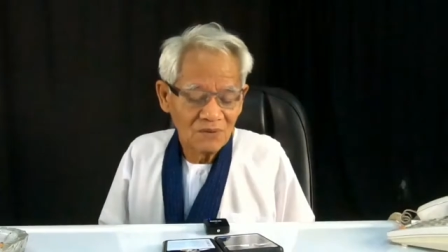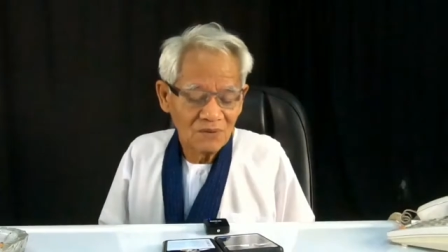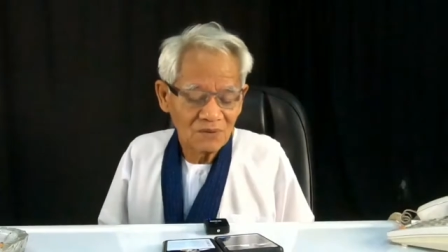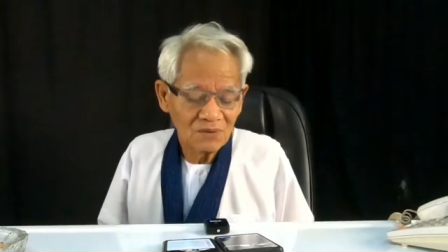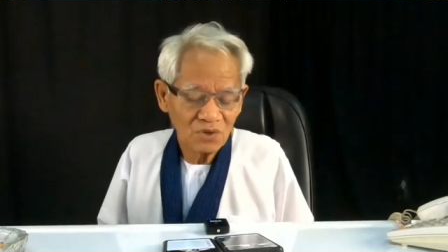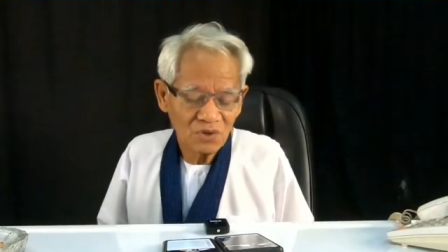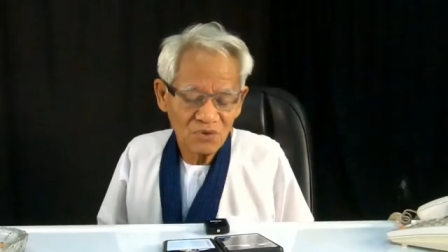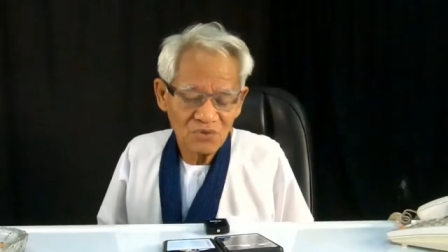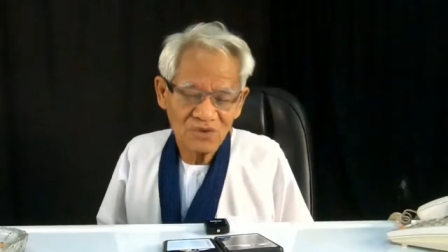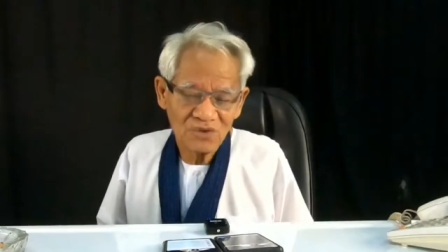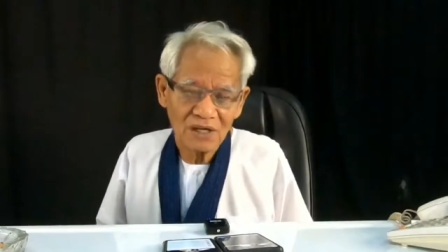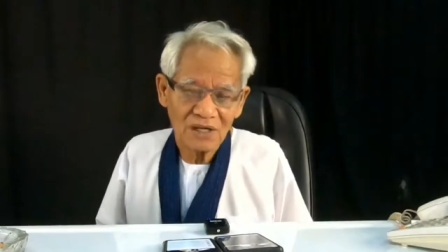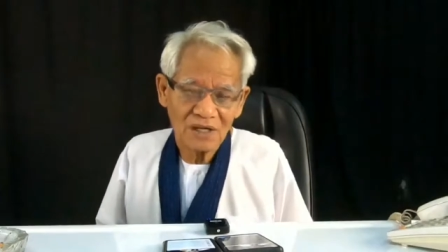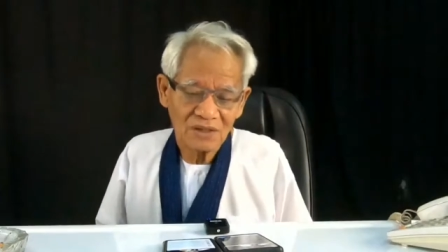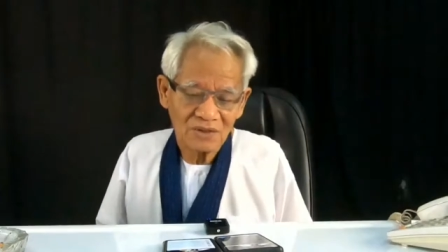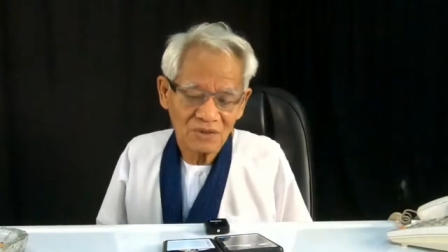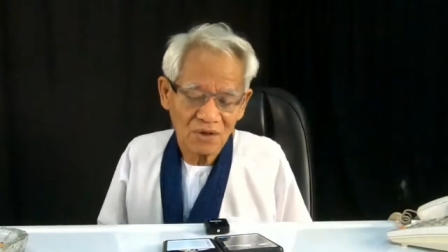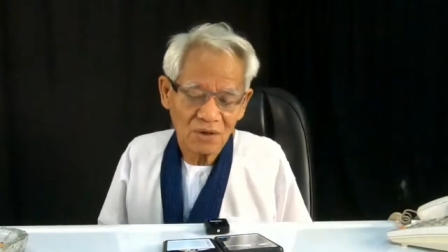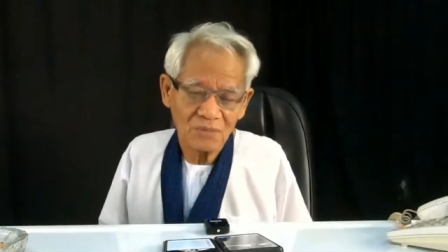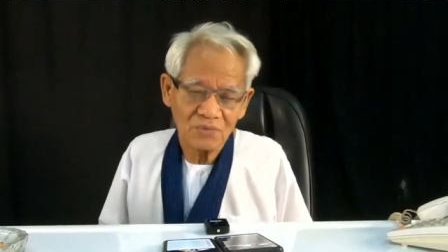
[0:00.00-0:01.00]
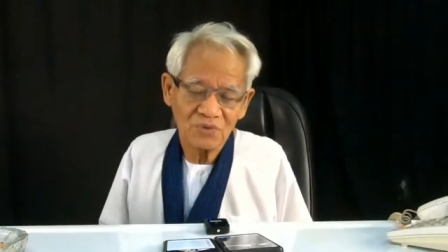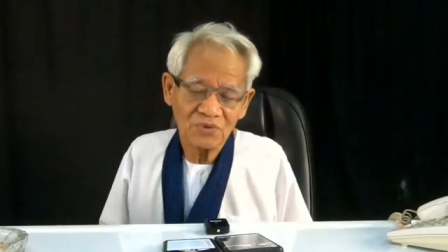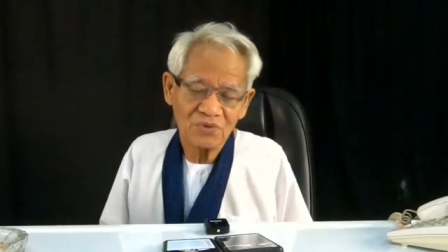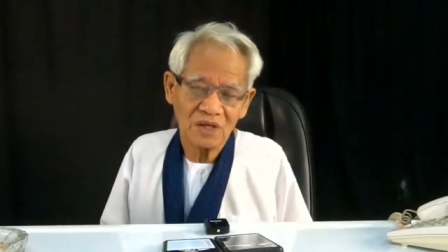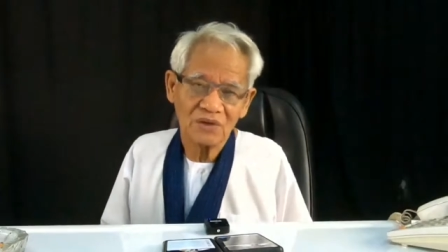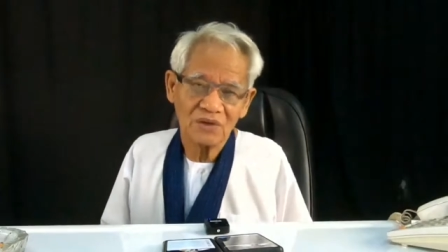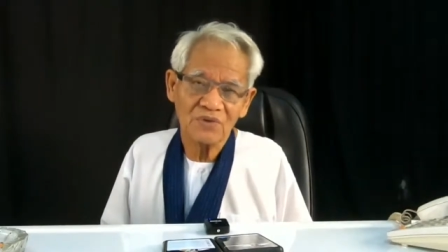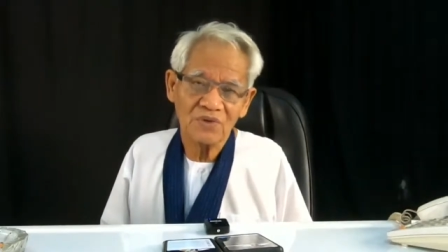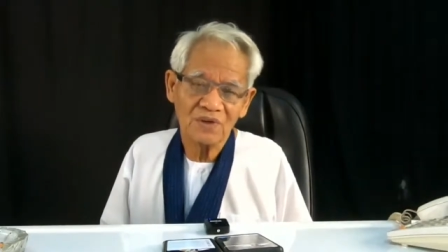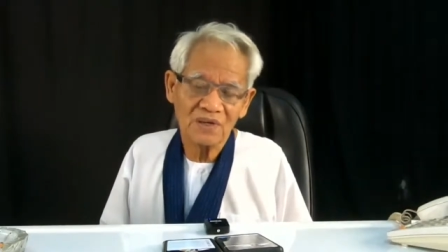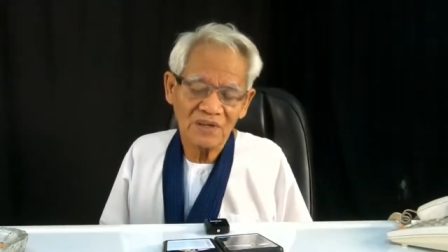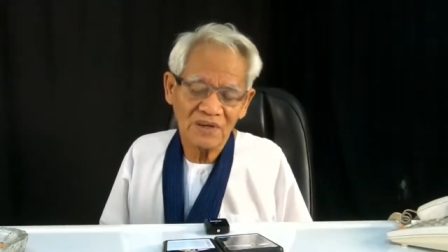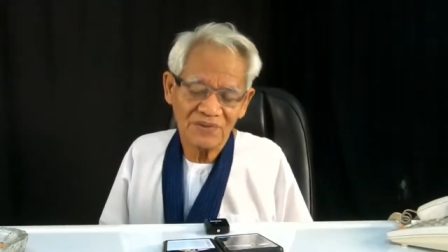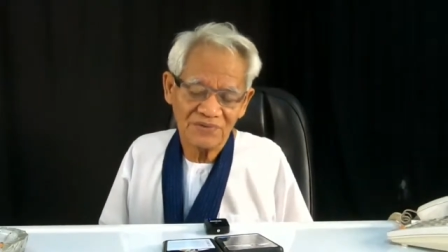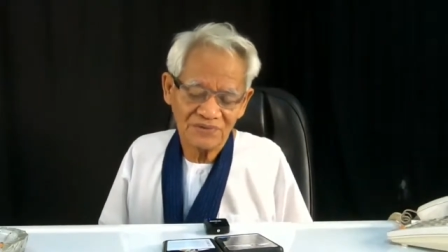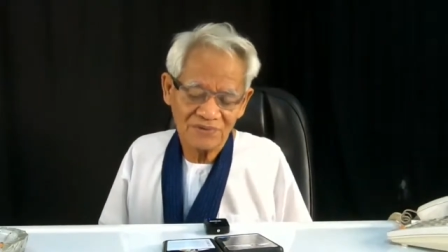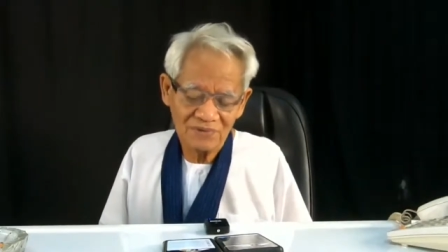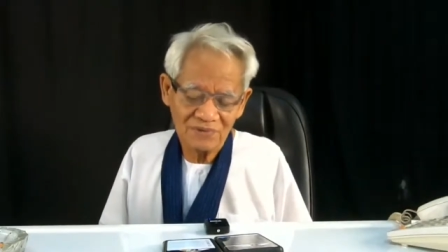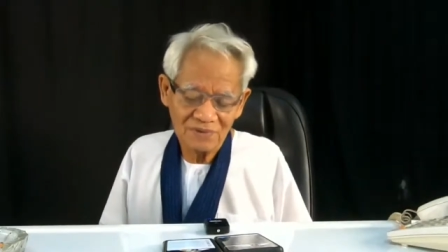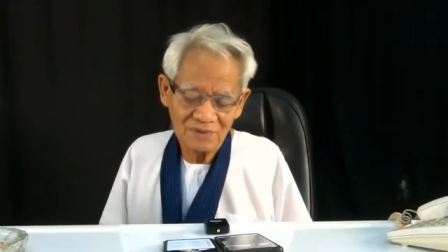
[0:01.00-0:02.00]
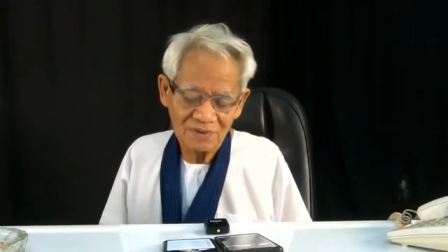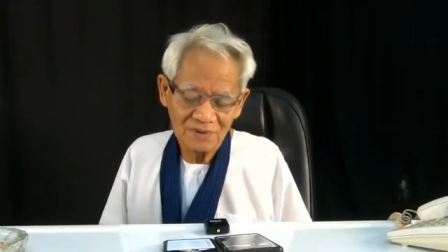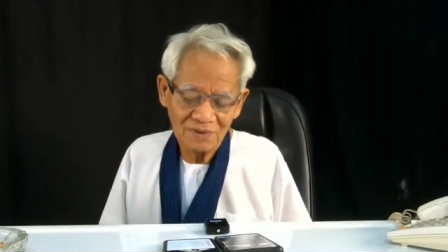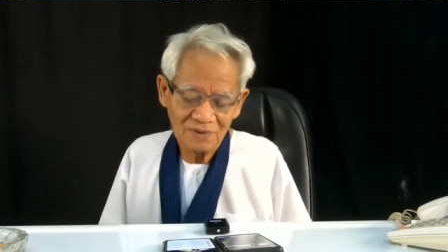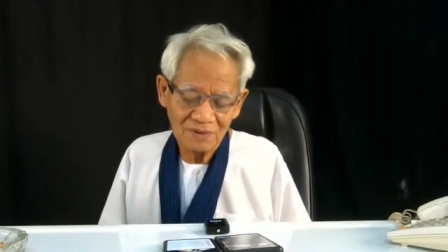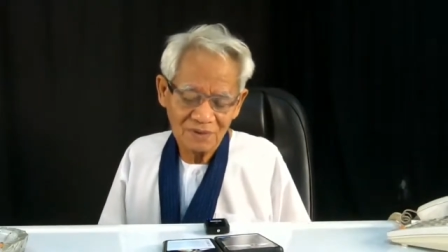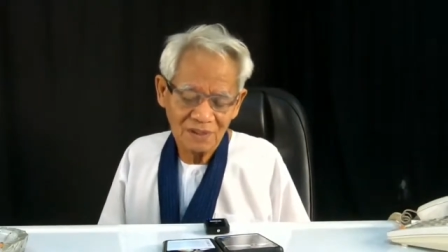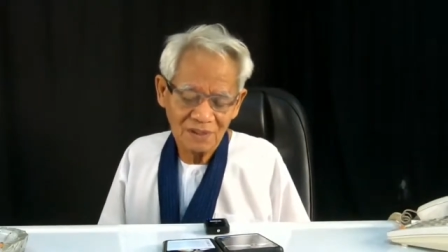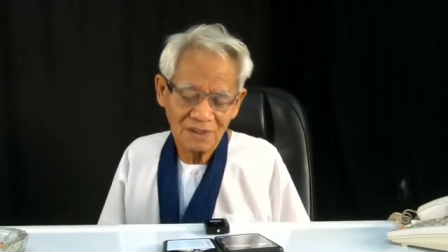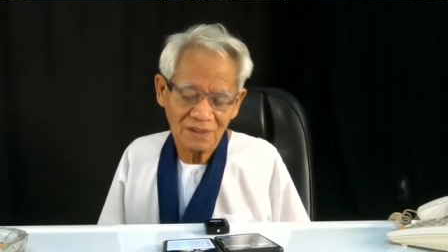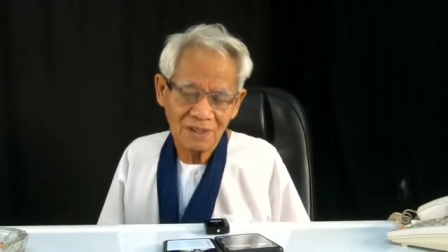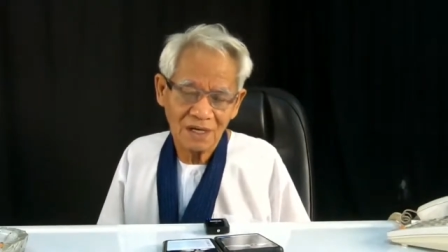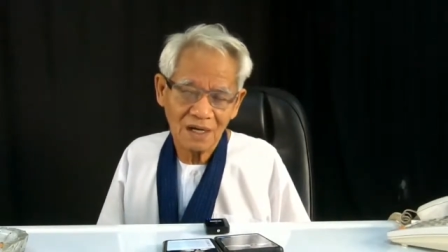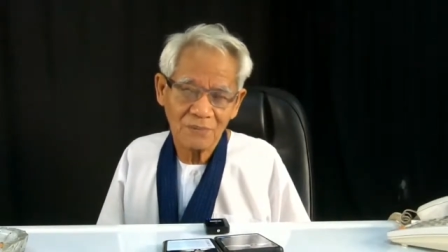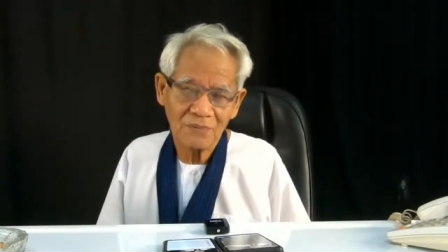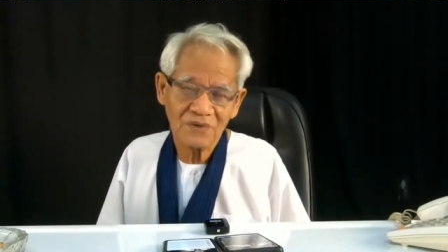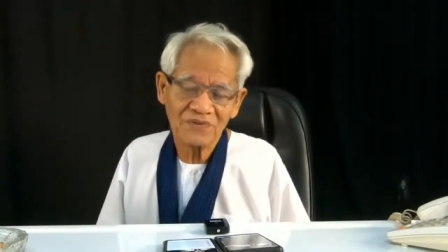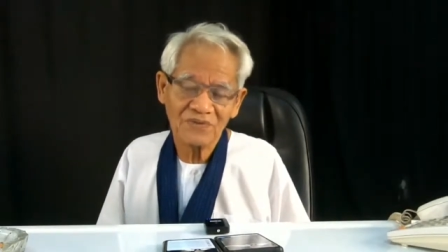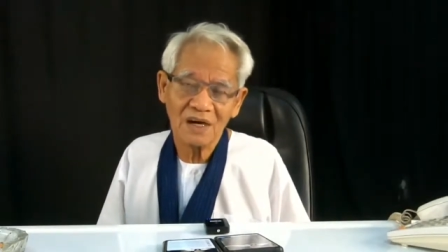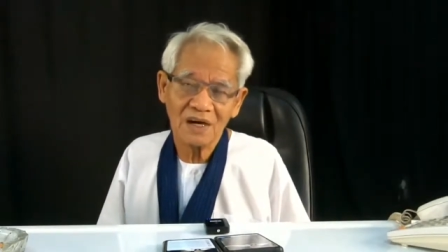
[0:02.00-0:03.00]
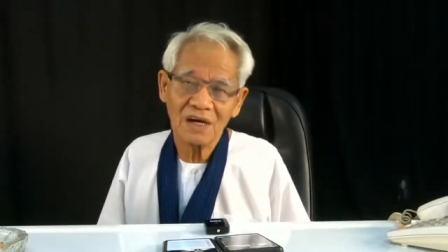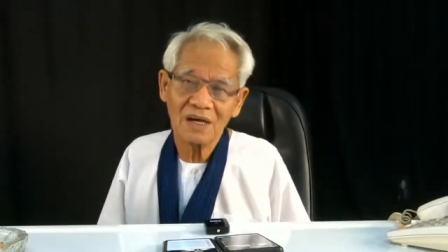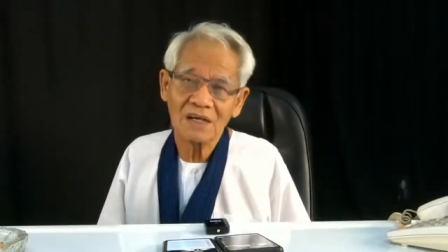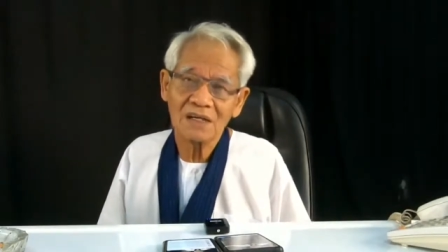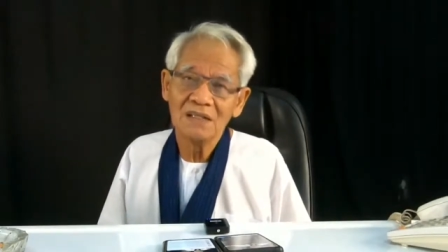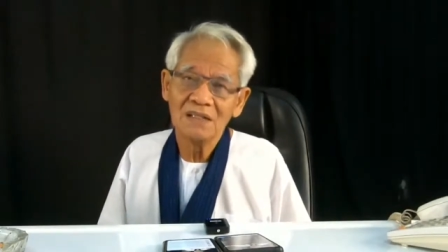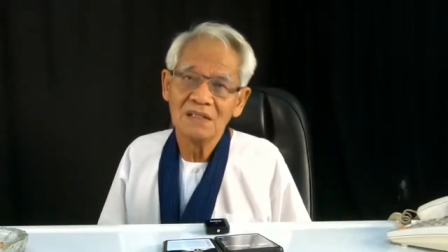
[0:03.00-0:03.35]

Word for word: มันต้องรู้จักอะตอมรู้จักนิวเคลียส ที่ทางภาษา